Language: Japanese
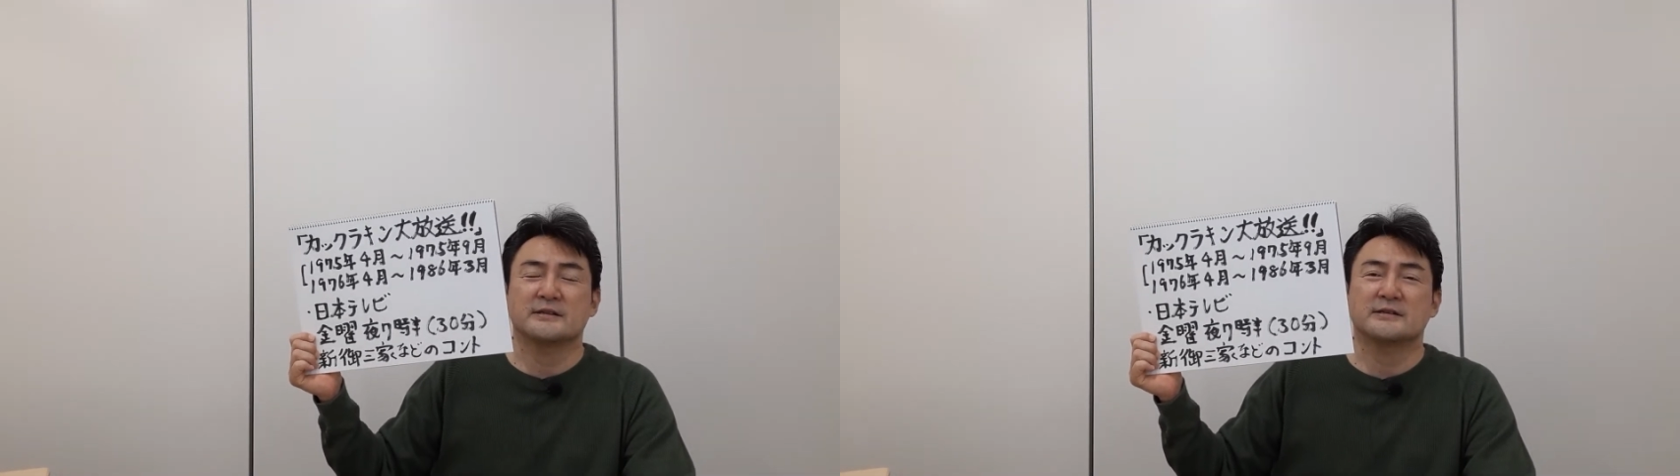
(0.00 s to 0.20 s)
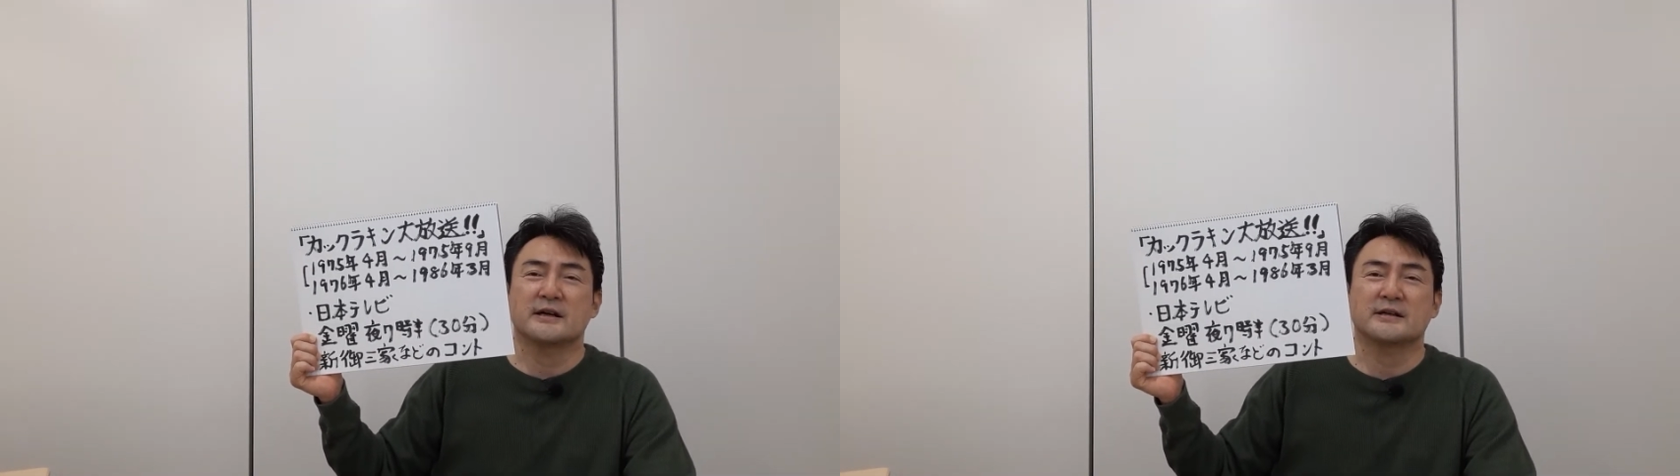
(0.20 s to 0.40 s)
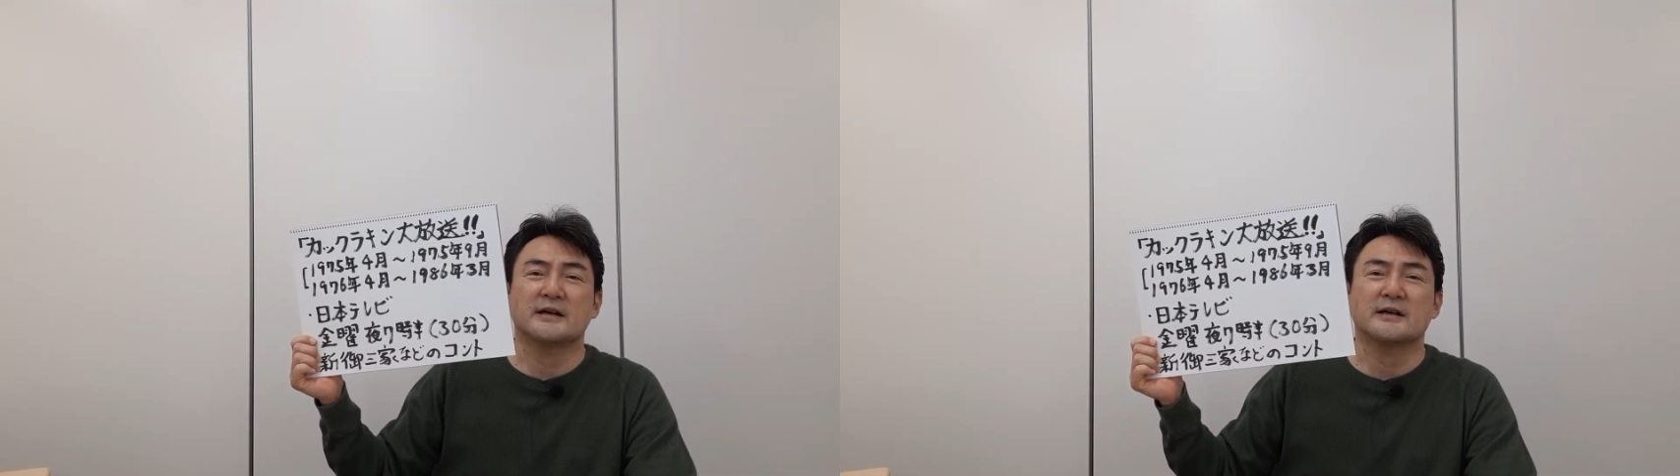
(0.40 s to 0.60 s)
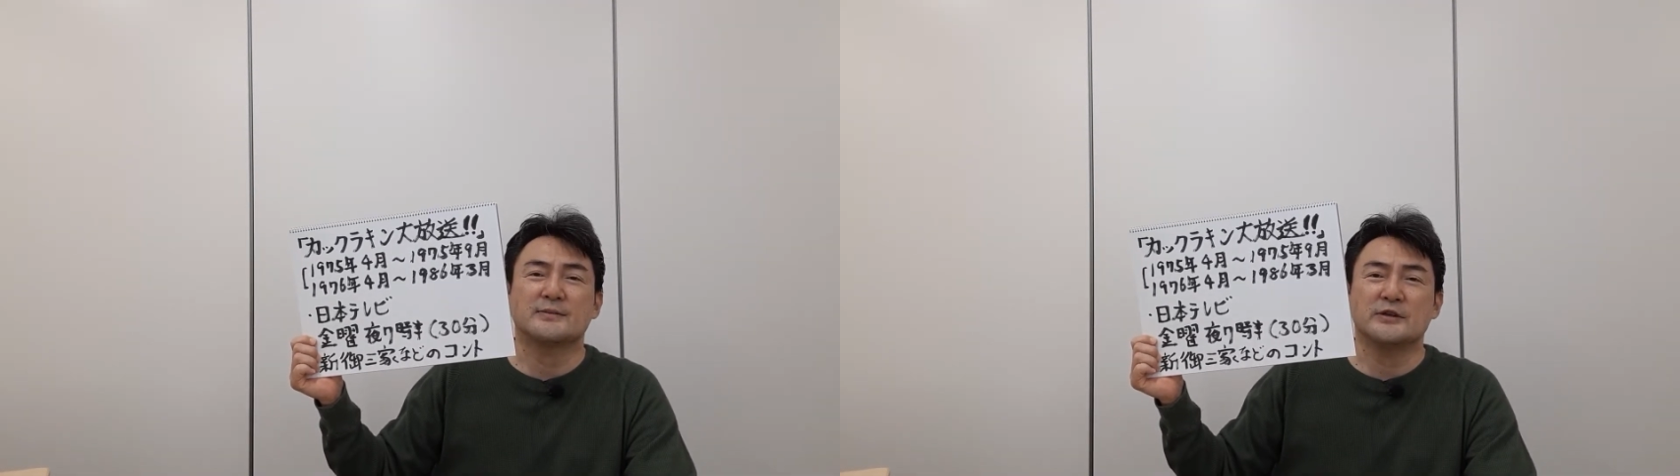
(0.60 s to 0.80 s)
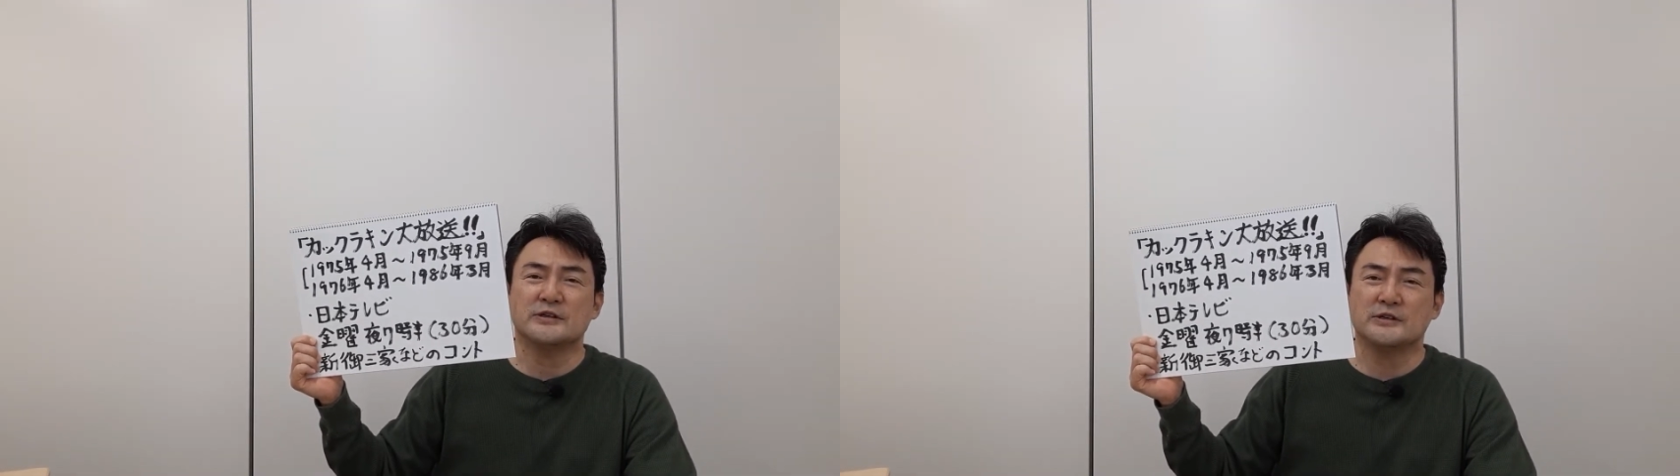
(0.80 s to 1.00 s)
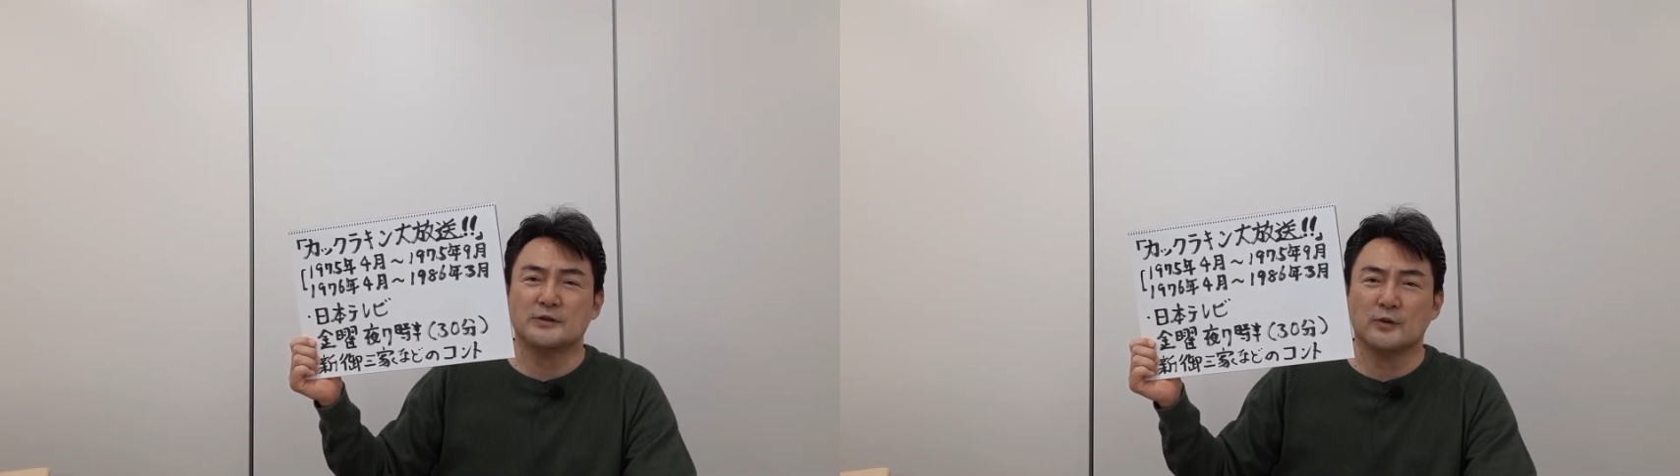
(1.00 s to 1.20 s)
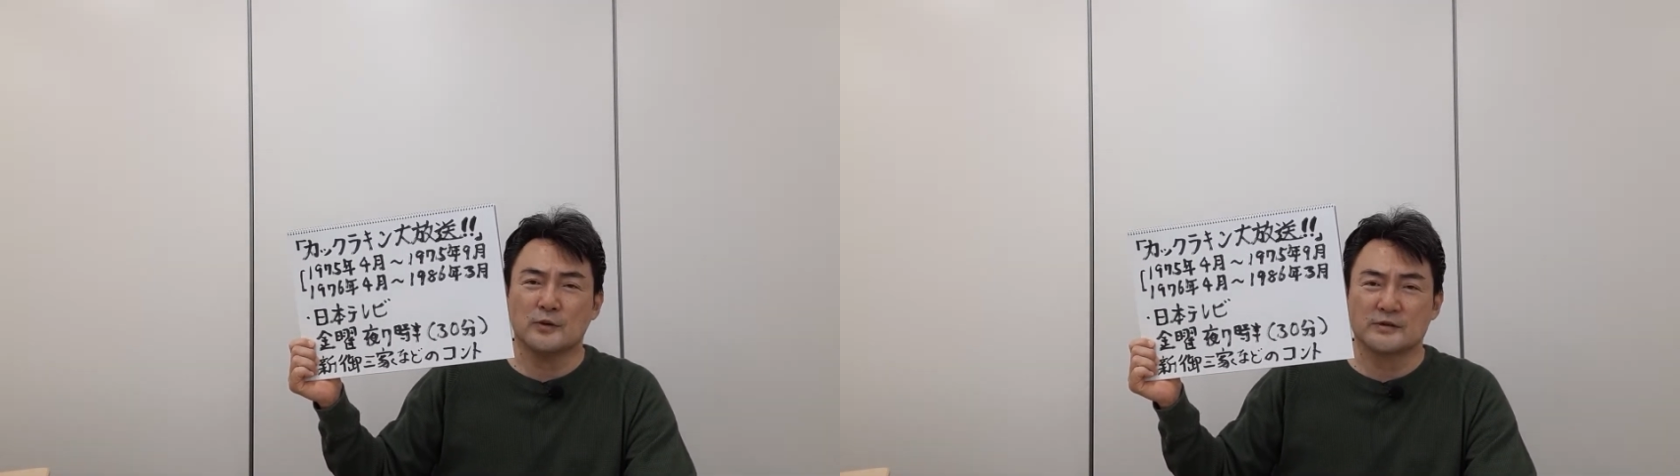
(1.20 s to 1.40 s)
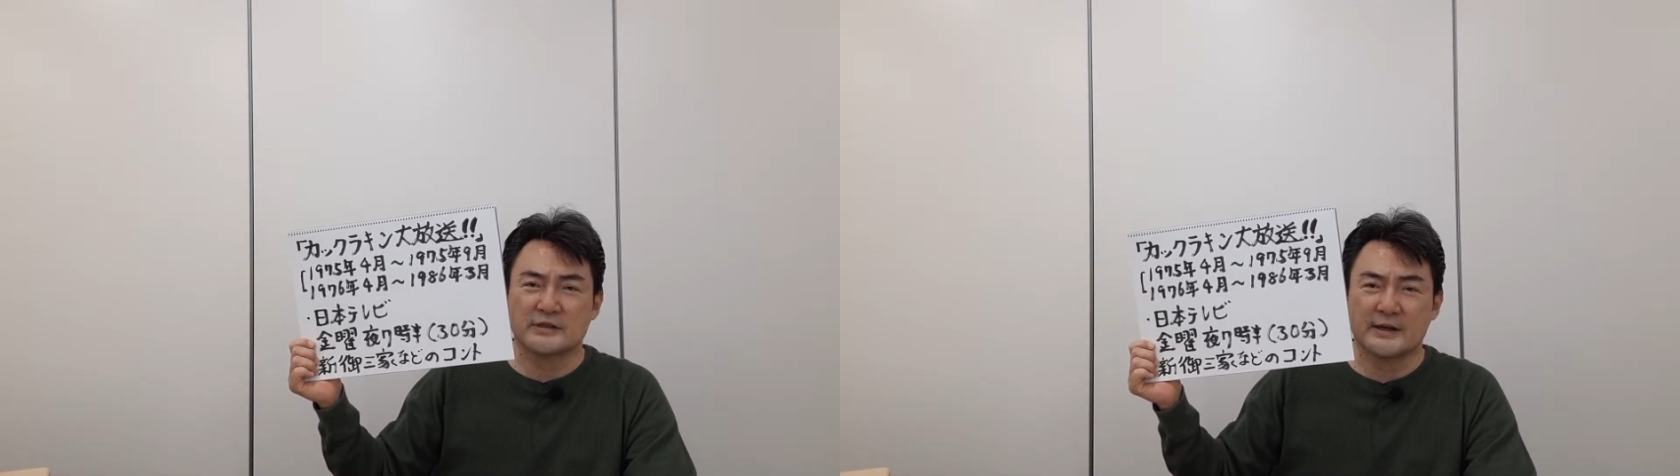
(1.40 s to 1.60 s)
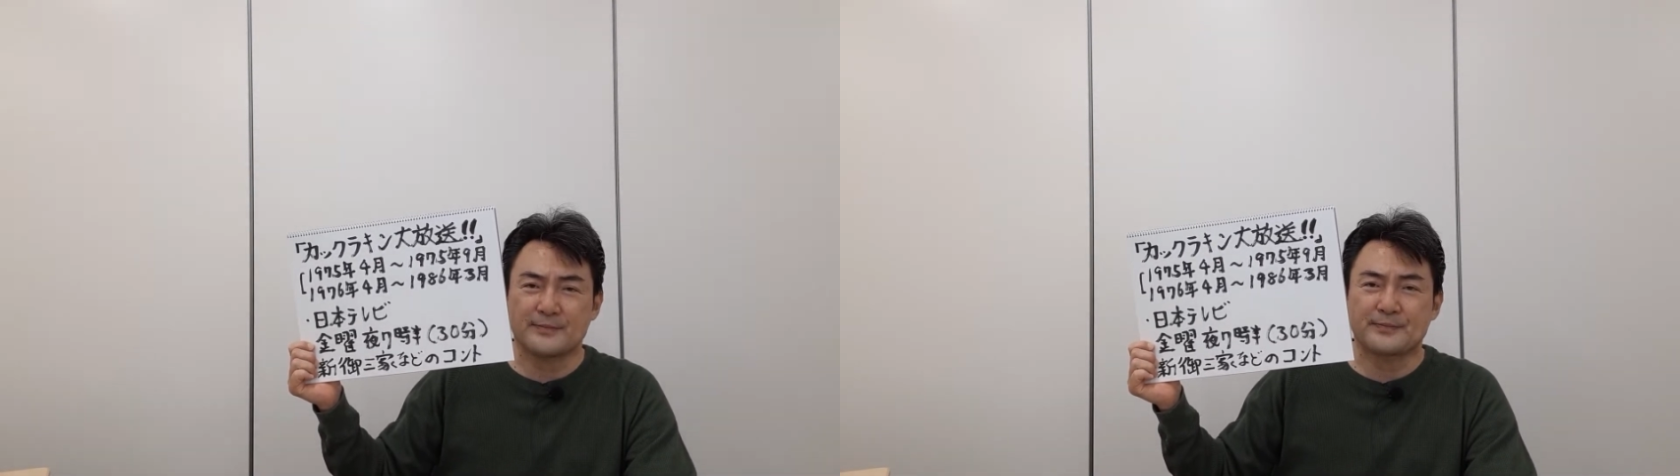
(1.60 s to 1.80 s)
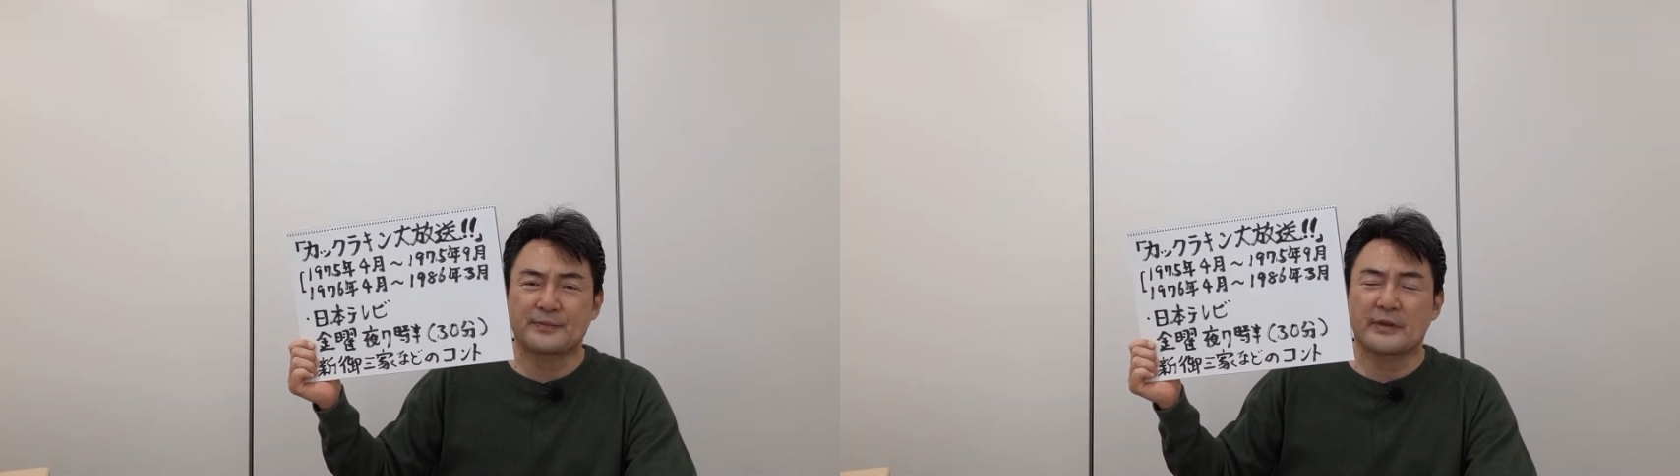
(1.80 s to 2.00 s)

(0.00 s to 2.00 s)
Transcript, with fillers: 坂上二郎さん